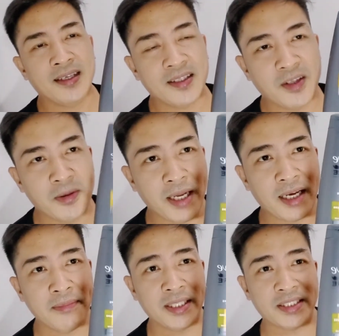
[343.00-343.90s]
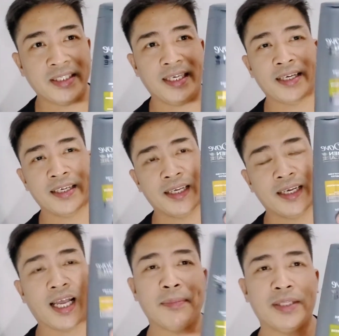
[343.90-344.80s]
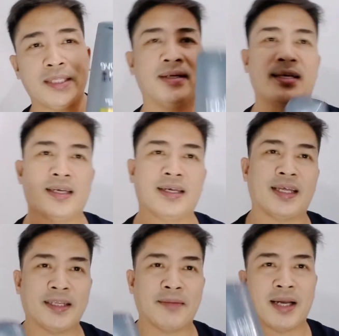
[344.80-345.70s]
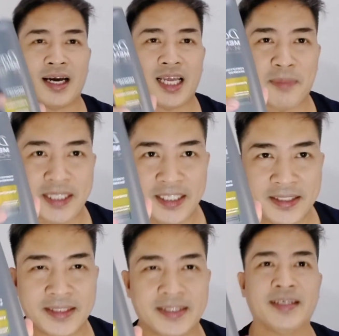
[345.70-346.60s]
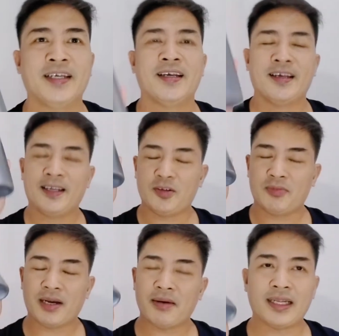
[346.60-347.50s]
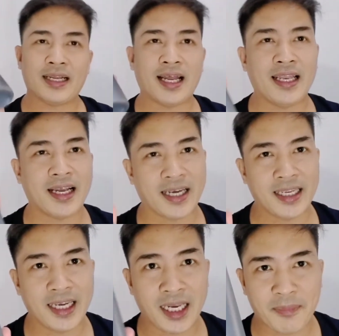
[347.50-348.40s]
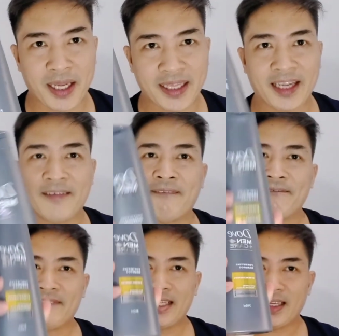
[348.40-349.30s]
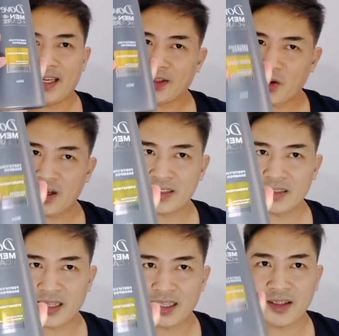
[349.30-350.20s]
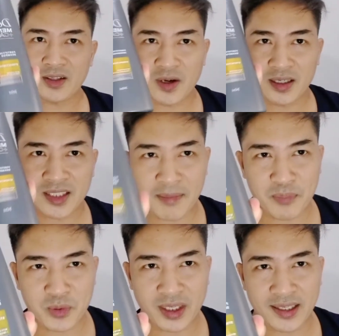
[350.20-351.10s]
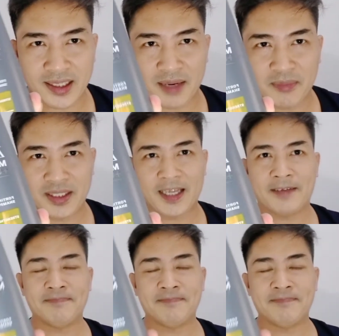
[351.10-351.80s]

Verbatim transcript: Ito mga kamelski, ang ginagamit ng mga ating mga kalapatids. Yung mga mga nag-aalaga ng kalapate. Ito ang, ito ang shampoo na ginagamit nila.